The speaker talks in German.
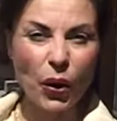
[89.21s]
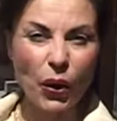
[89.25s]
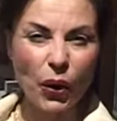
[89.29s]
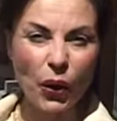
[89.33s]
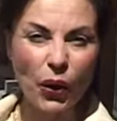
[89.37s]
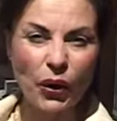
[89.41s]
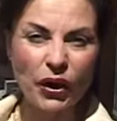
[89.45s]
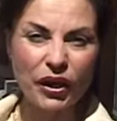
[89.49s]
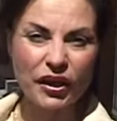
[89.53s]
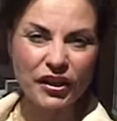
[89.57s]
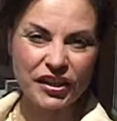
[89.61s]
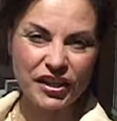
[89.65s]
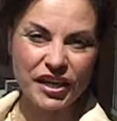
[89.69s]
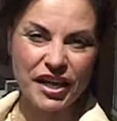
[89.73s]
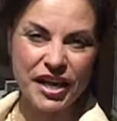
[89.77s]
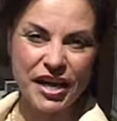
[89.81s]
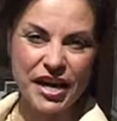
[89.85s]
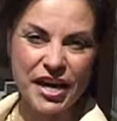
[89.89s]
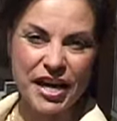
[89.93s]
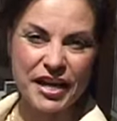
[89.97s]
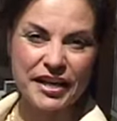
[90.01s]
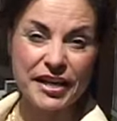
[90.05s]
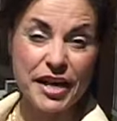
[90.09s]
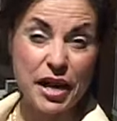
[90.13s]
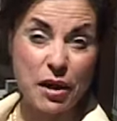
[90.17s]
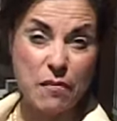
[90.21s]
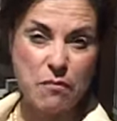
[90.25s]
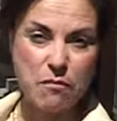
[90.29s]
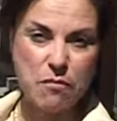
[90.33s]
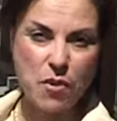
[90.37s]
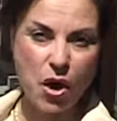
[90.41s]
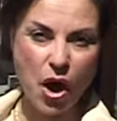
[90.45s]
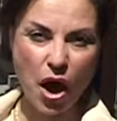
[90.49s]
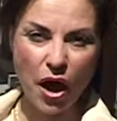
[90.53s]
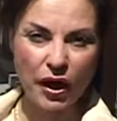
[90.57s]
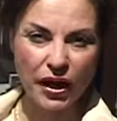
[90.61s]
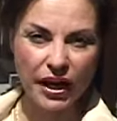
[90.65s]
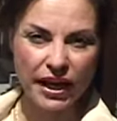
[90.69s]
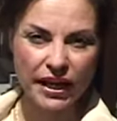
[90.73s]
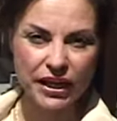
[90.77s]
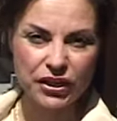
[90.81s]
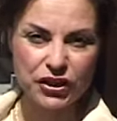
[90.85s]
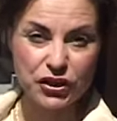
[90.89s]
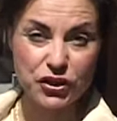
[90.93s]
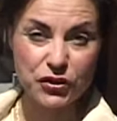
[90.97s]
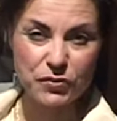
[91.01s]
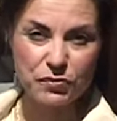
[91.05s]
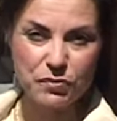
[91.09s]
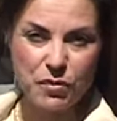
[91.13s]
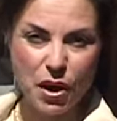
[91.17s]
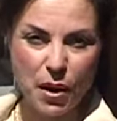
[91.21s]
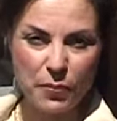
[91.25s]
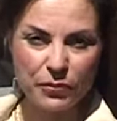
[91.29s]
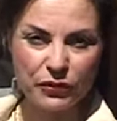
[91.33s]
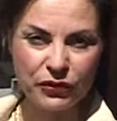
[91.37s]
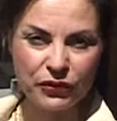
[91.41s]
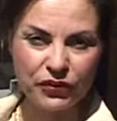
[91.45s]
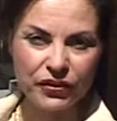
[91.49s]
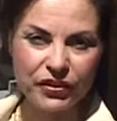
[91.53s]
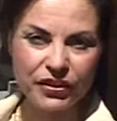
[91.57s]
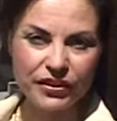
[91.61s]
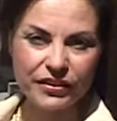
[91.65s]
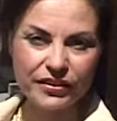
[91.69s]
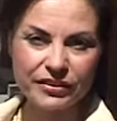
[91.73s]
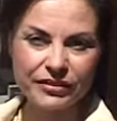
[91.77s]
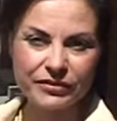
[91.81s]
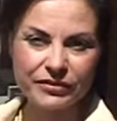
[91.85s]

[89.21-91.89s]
Rückkehr der mörderischen Möpse.